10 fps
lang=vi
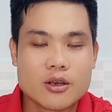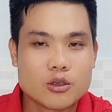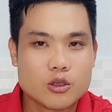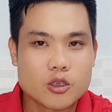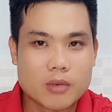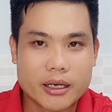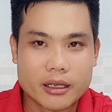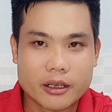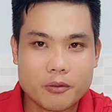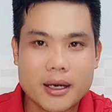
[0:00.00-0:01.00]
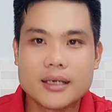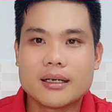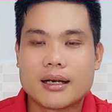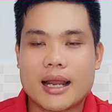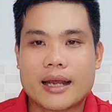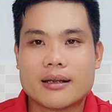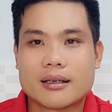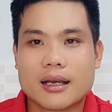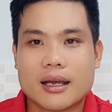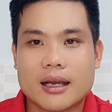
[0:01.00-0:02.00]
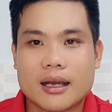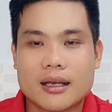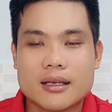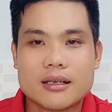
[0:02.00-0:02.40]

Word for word: nói chung là được yêu mến là được uh,